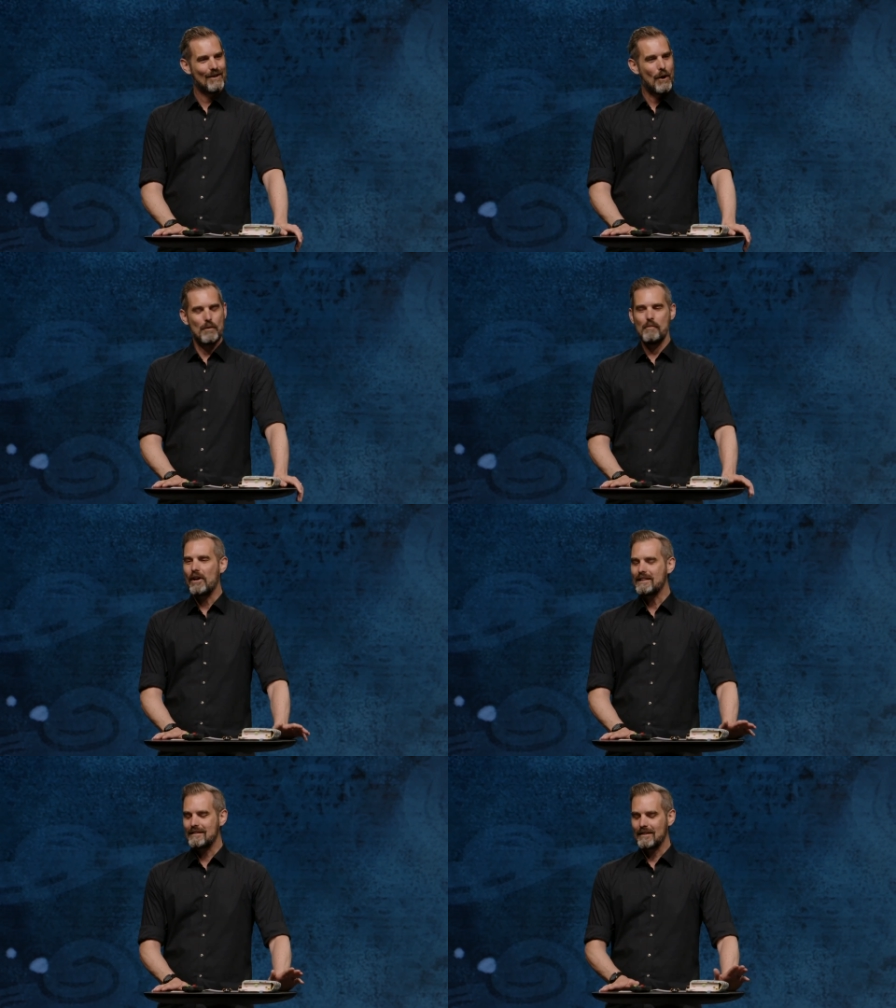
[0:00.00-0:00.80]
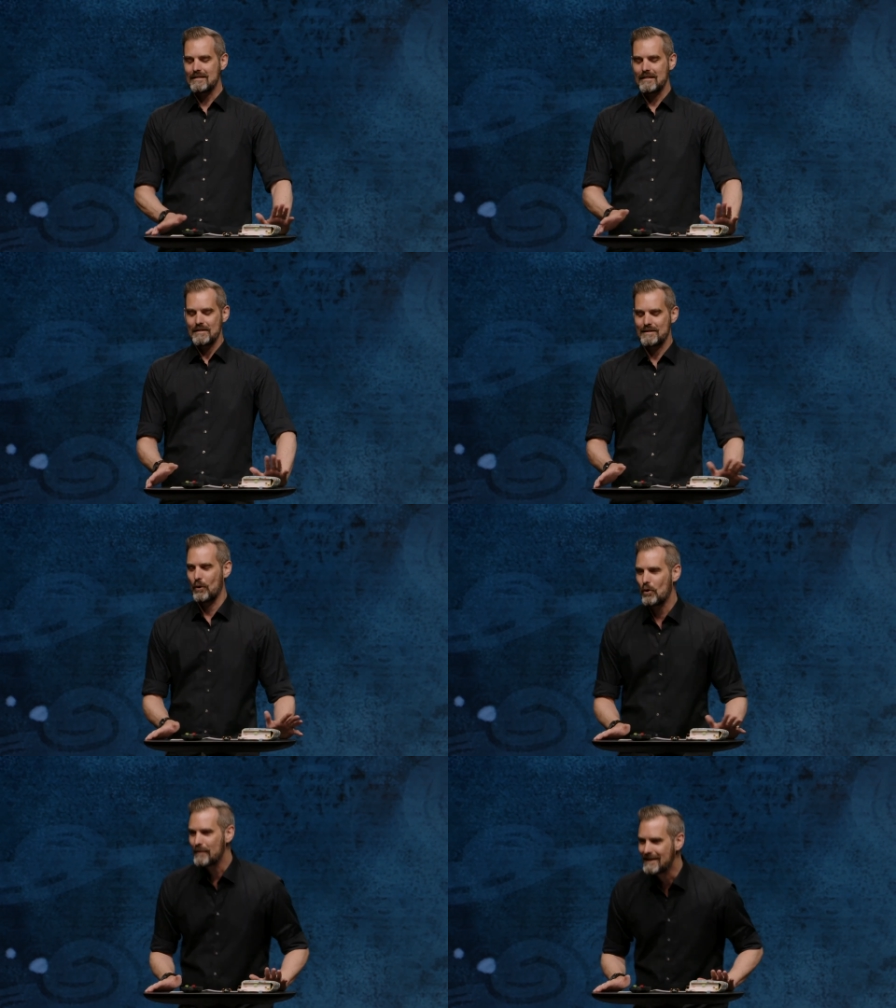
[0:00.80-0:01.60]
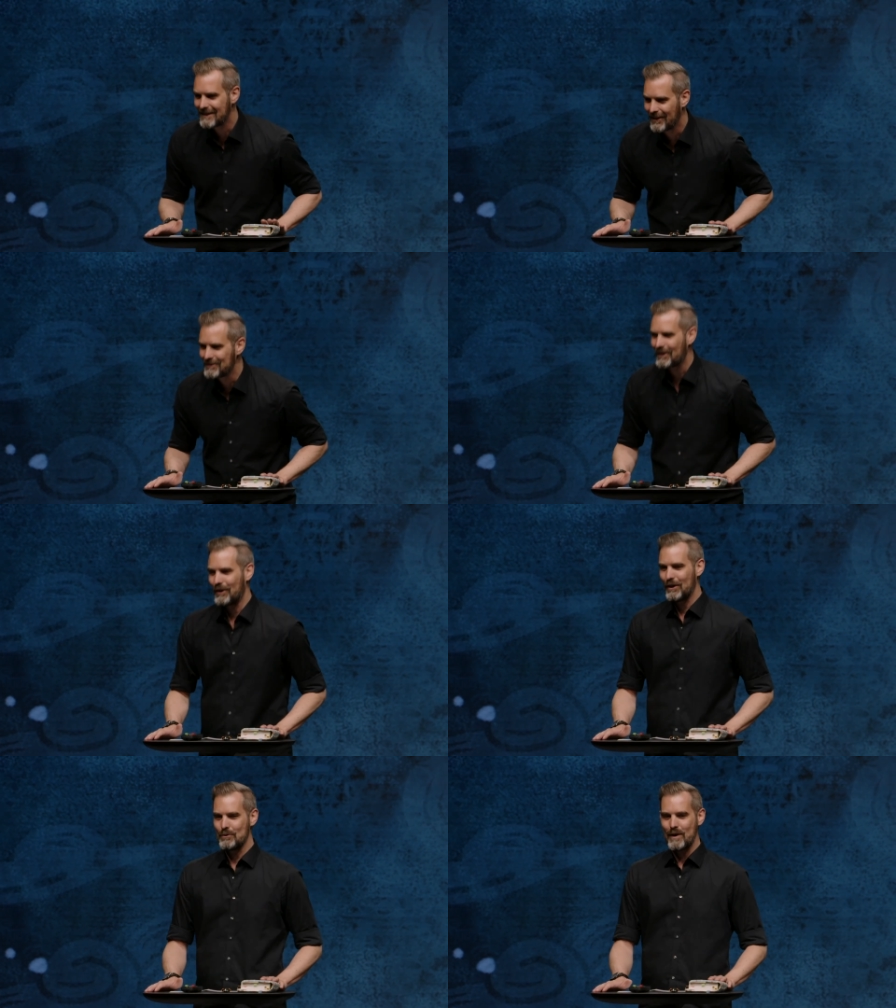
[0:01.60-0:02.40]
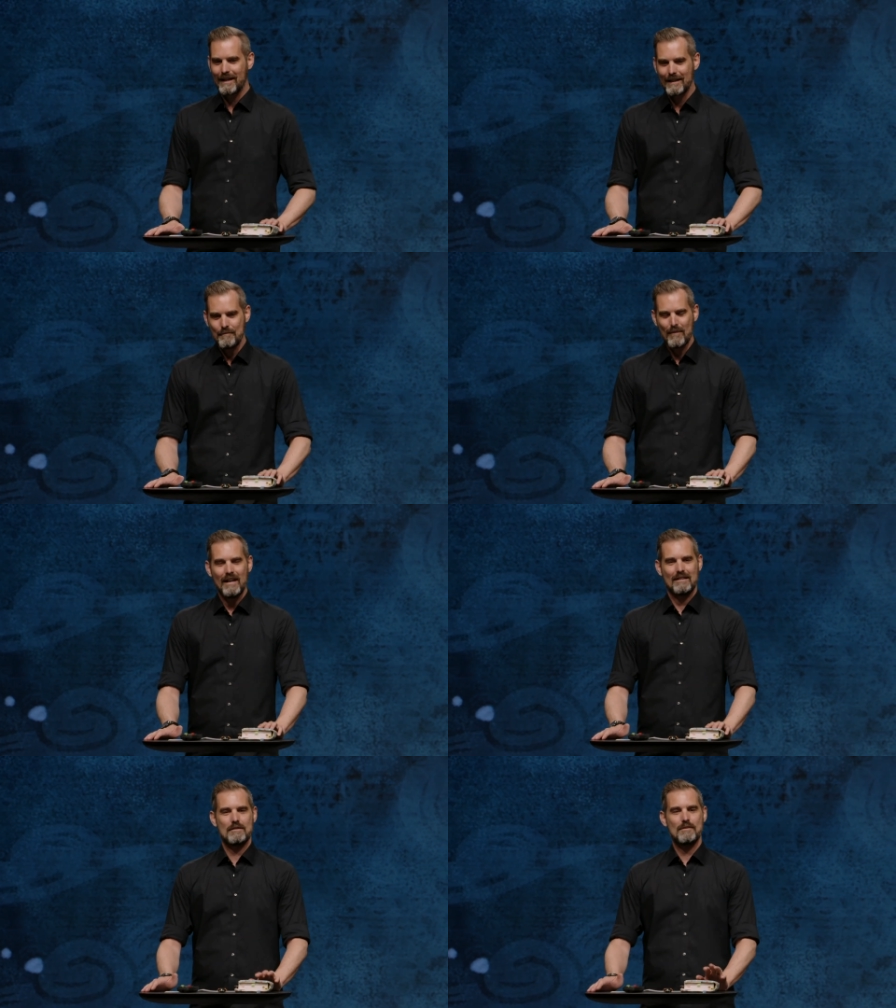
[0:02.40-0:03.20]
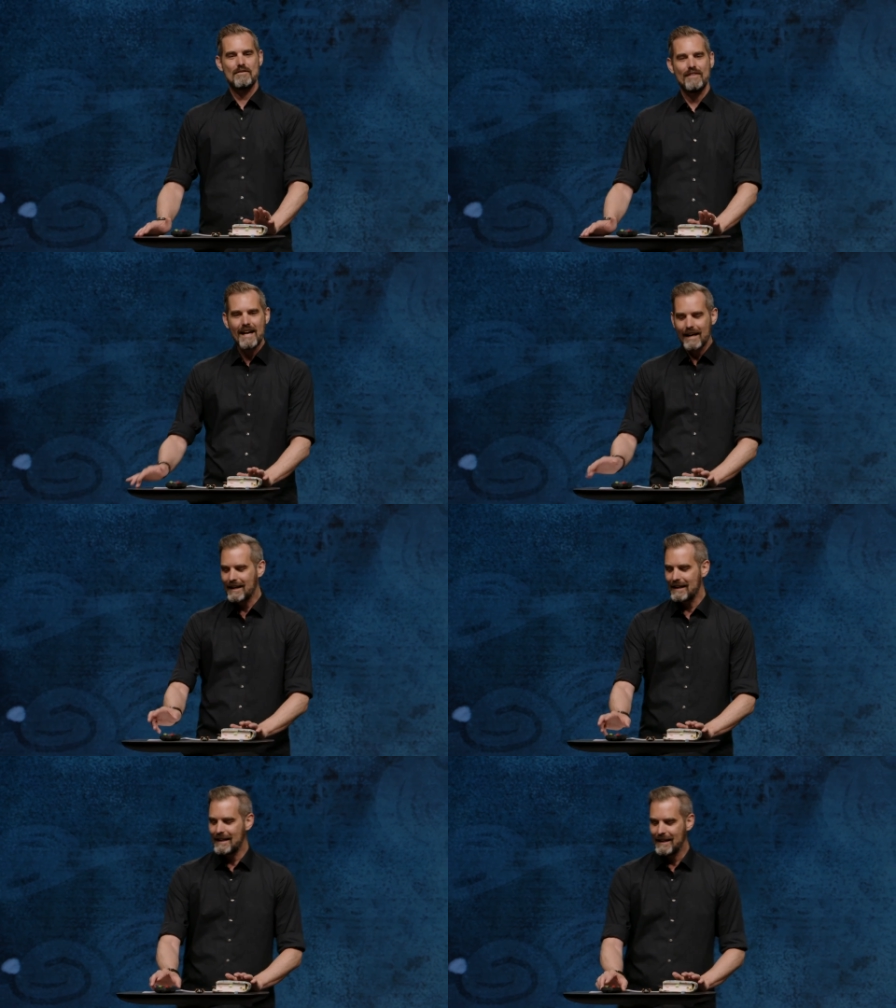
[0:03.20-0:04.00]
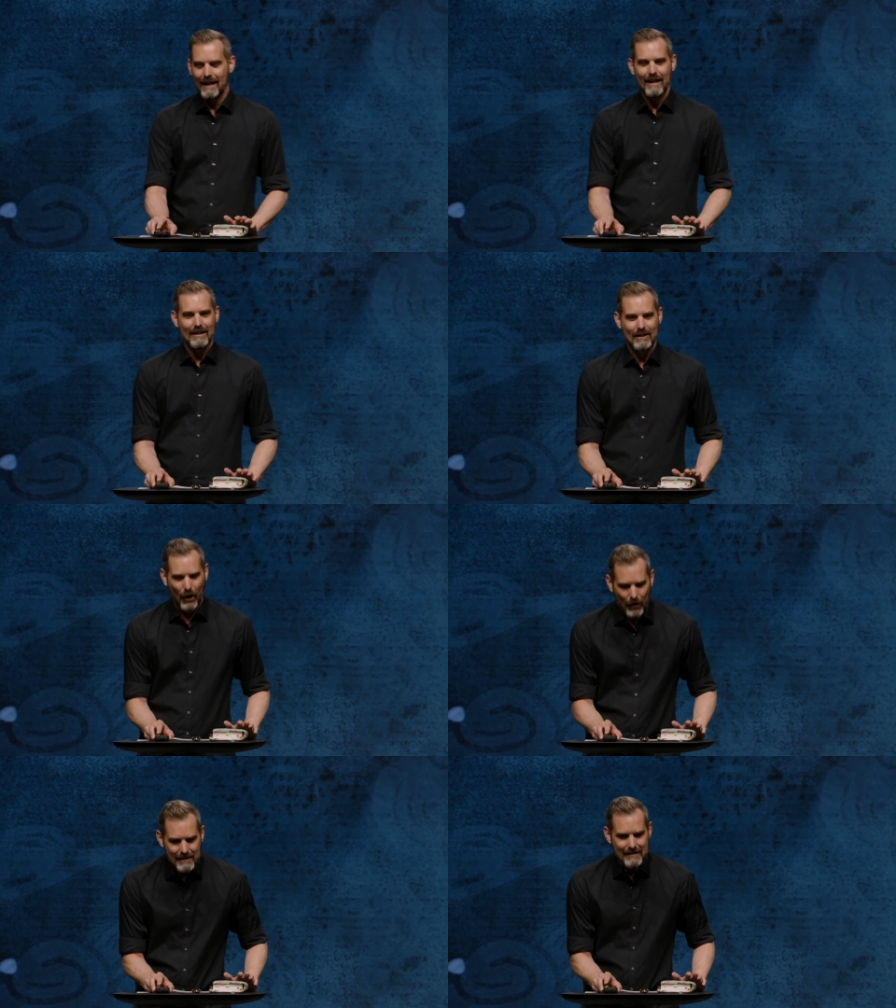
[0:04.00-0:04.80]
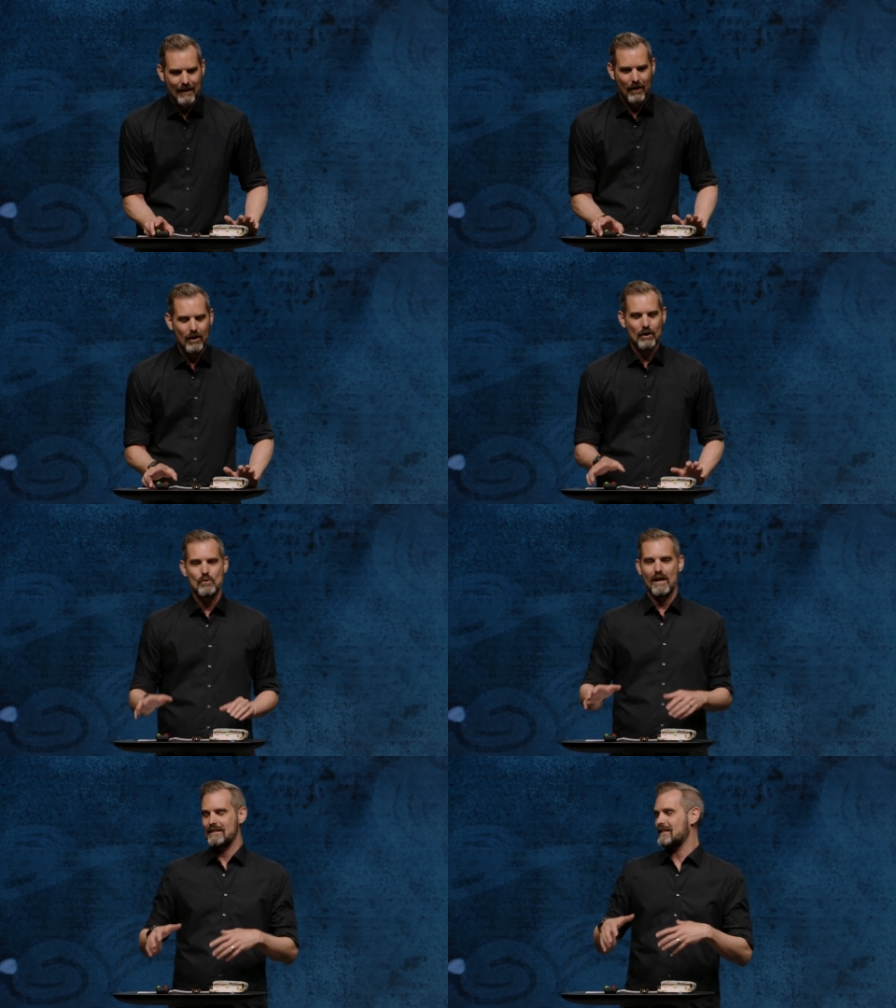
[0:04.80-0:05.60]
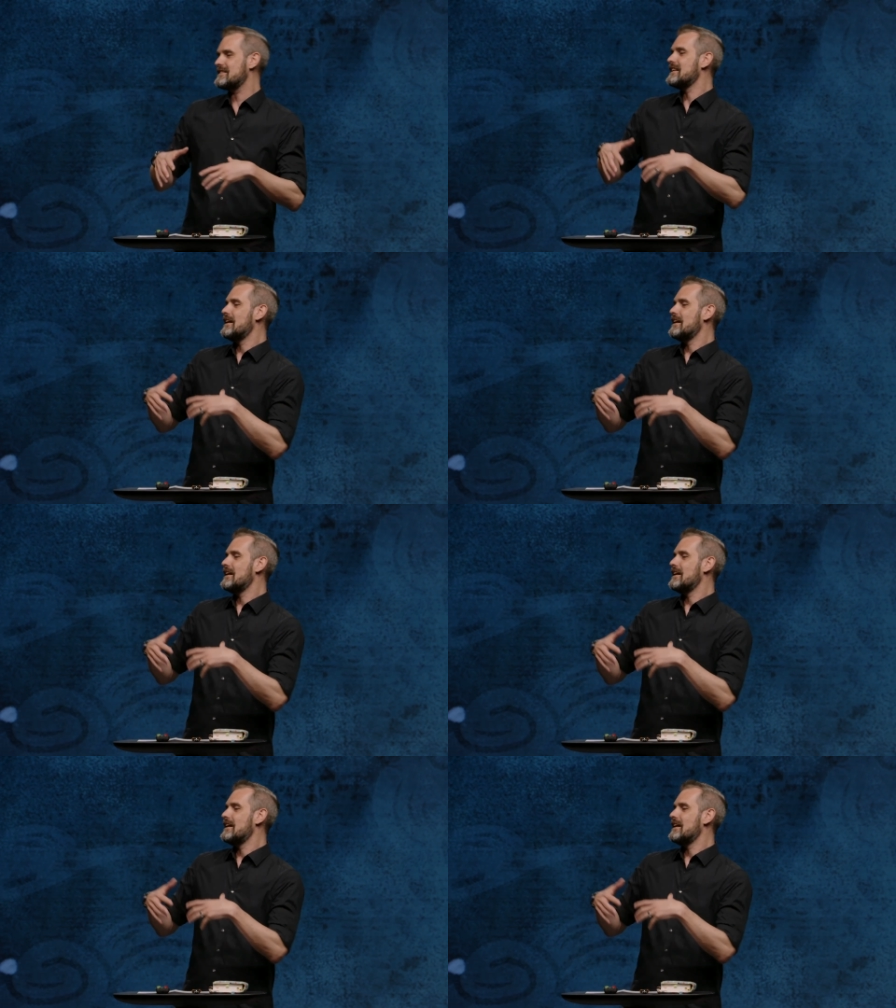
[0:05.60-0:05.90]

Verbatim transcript: Und wir möchten das so miteinander anschauen, dass wir es wie ein bisschen grösser anschauen. Das